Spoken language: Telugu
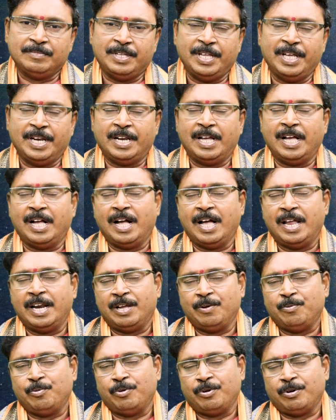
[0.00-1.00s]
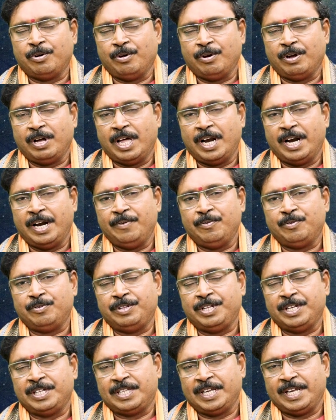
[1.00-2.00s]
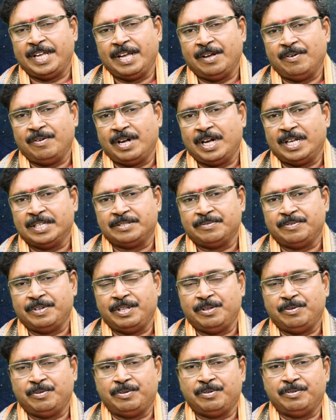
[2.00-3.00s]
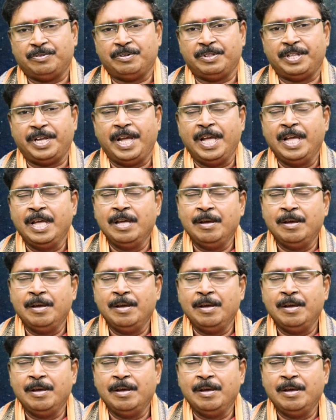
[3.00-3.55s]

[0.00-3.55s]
దీర్ఘకాలిక ఊర రోగాలు అనేవి కొద్దిగా తగ్గే అవకాశం అనేది ఒకటి ఉంటుంది